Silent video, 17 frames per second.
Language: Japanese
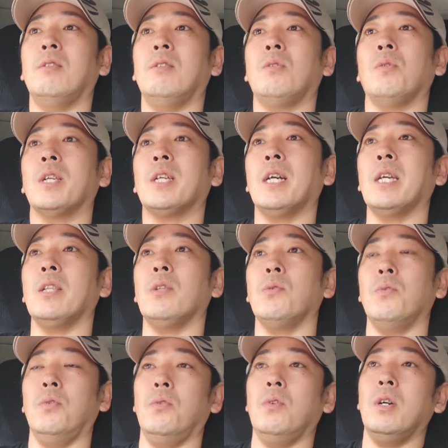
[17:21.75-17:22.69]
取りかけ
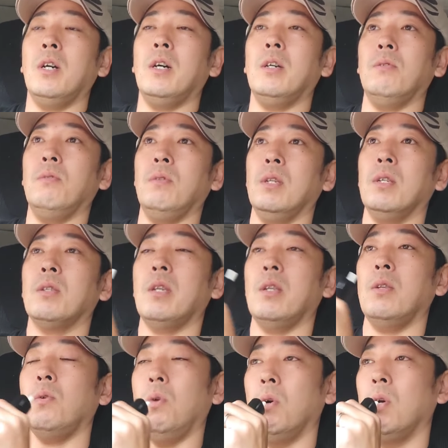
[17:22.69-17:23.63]
とるのがあるんです
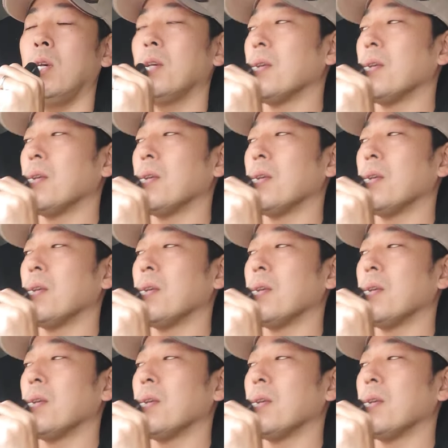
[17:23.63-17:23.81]
けど、